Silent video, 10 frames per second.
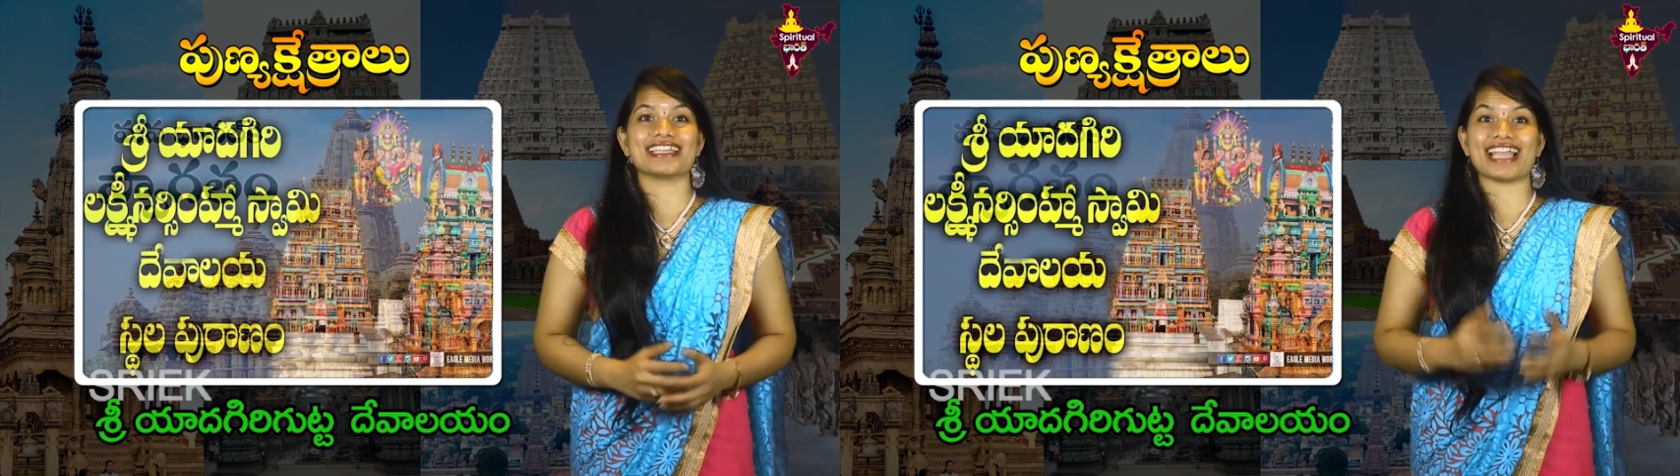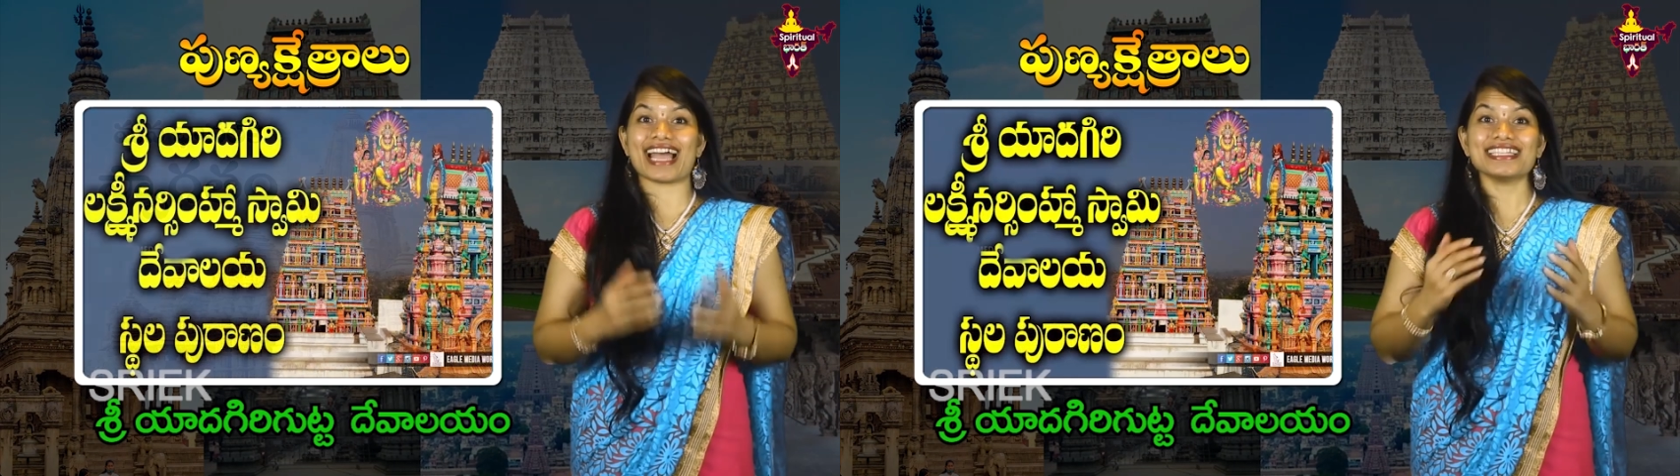
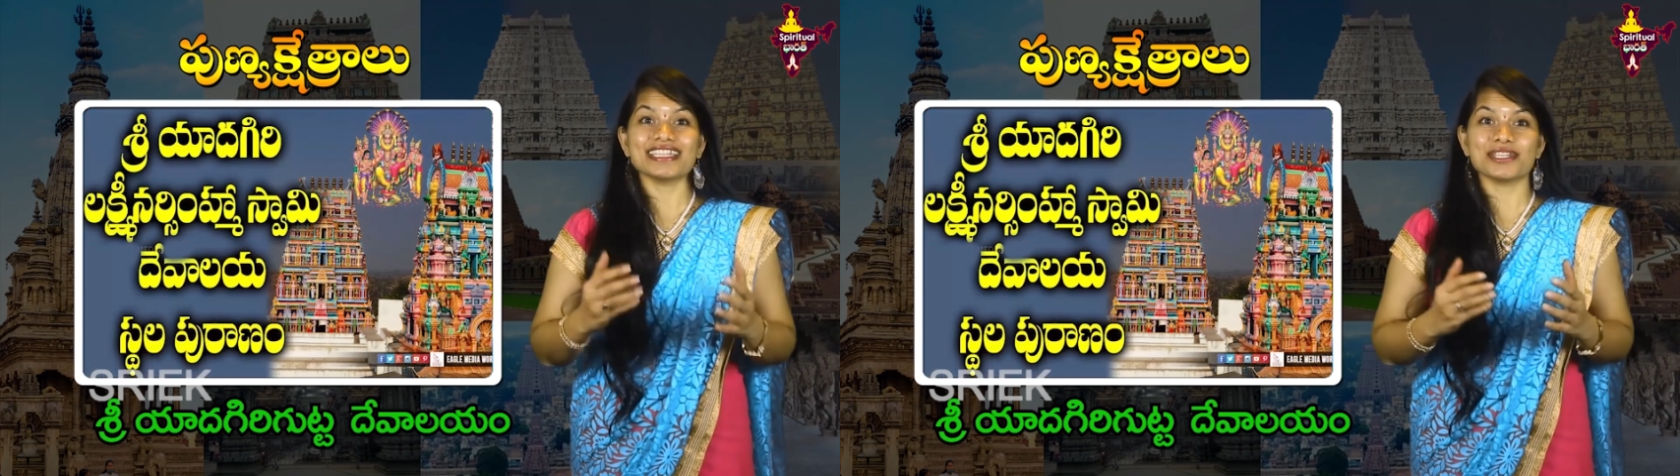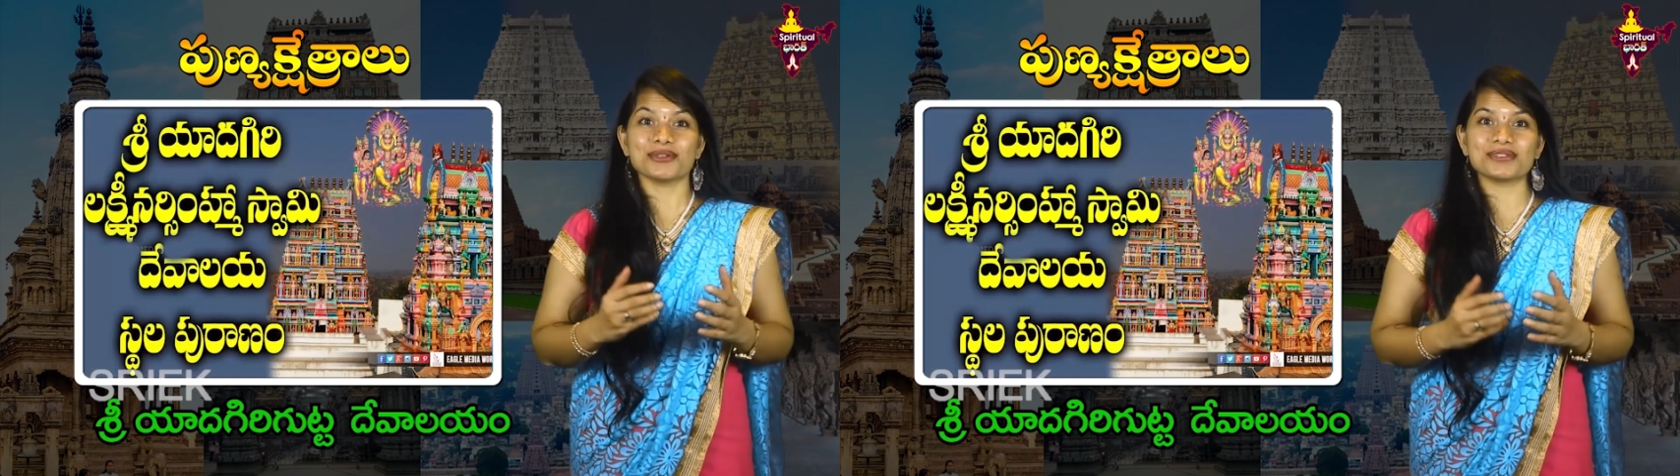
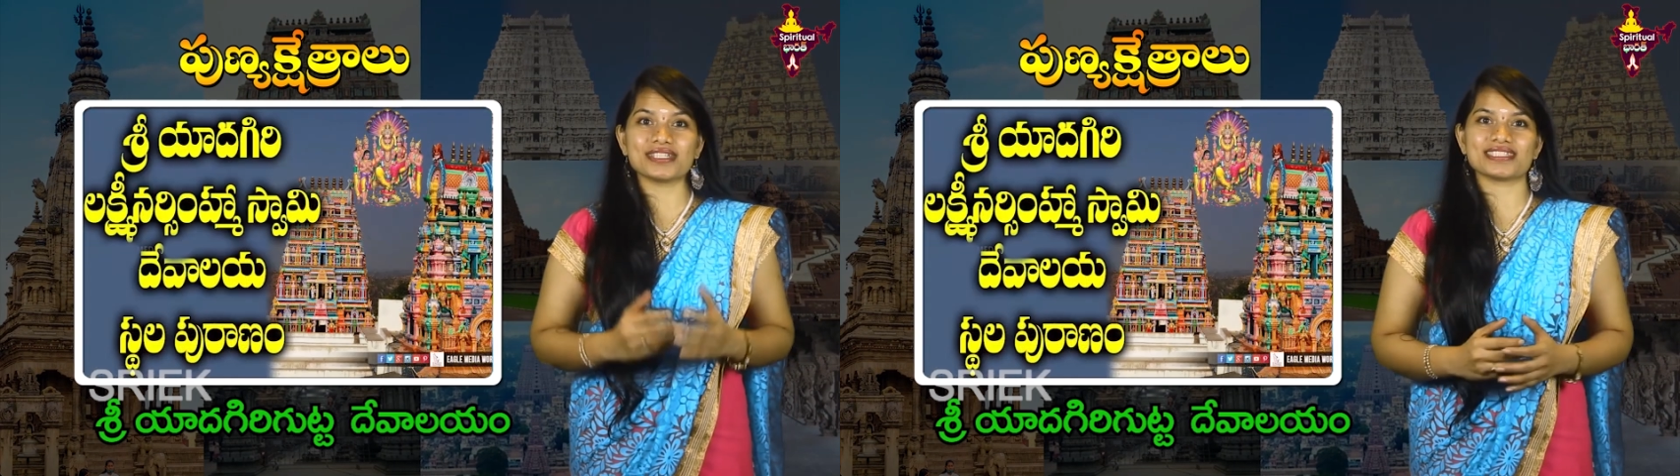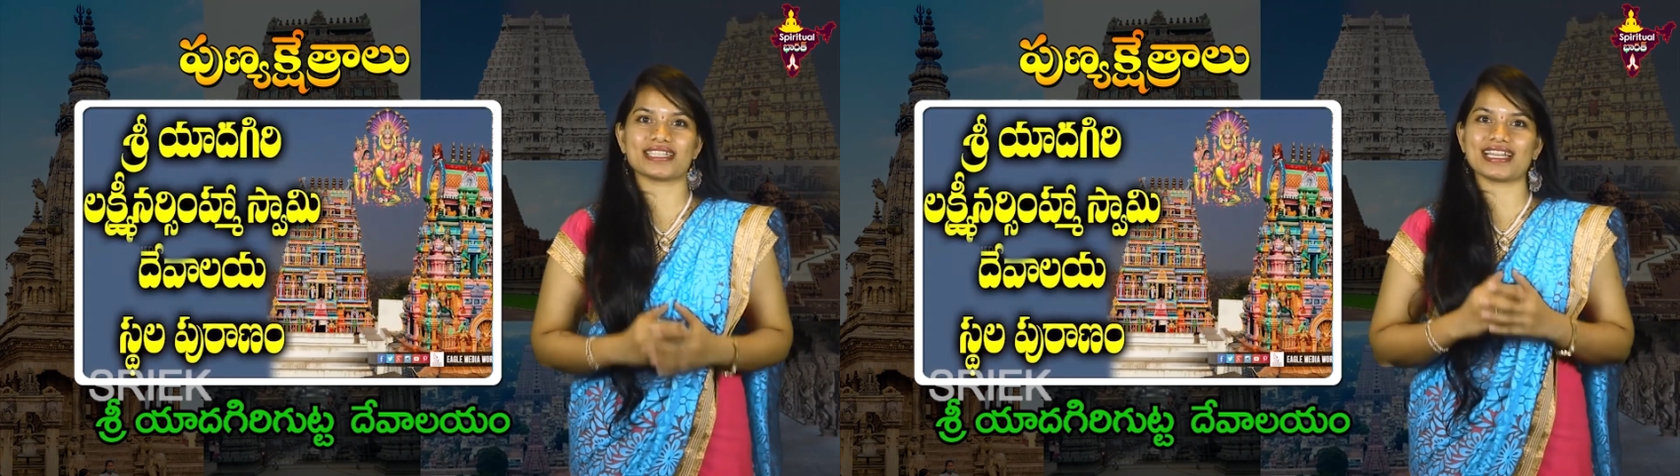
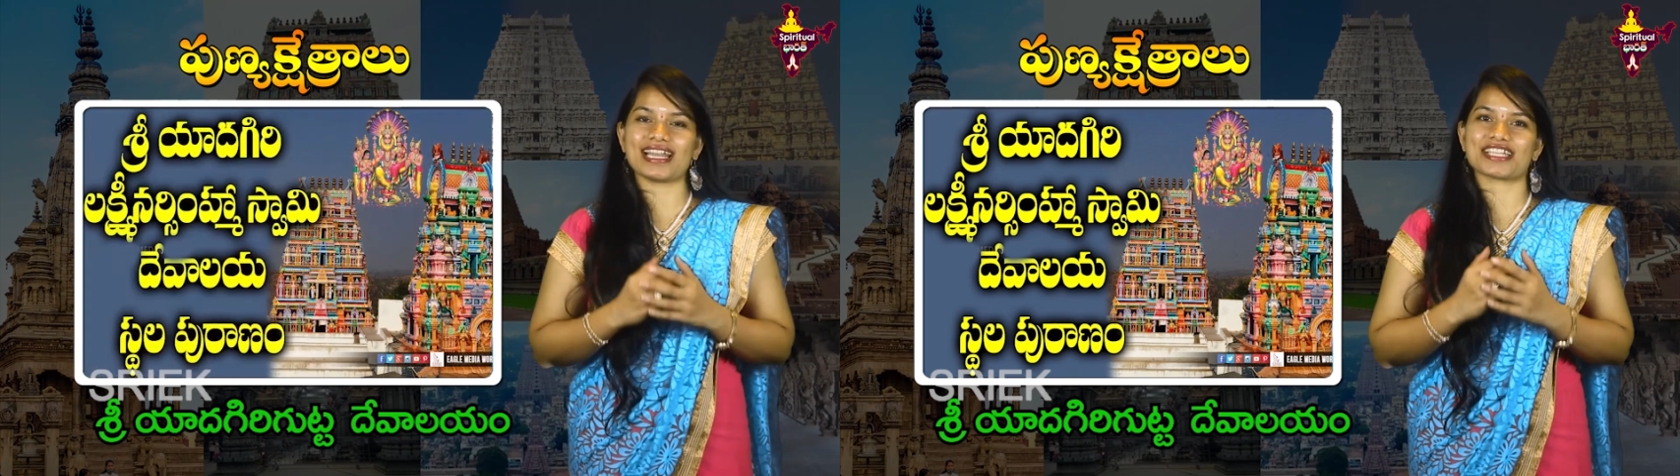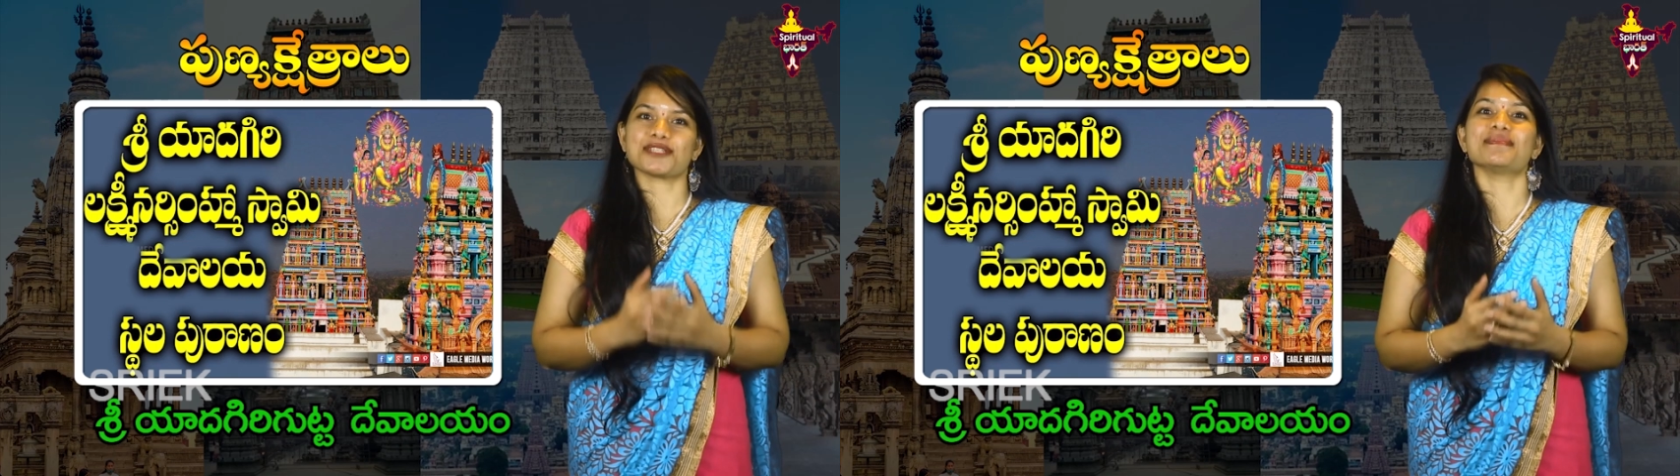యాదగిరిగుట్ట శ్రీ
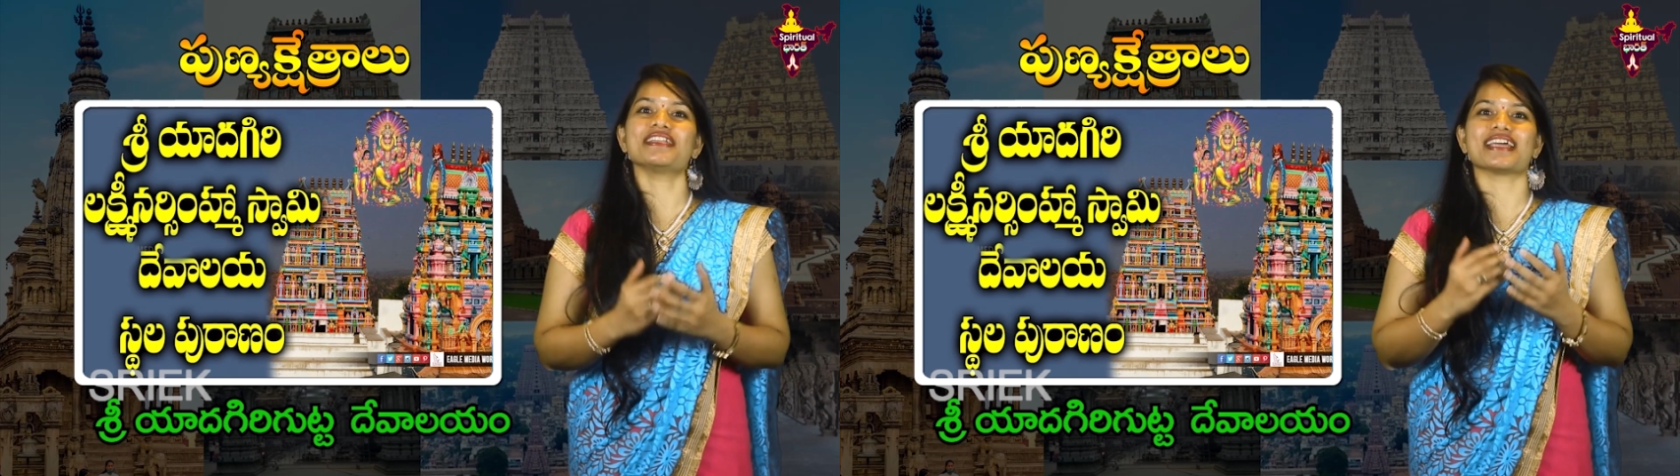లక్ష్మీ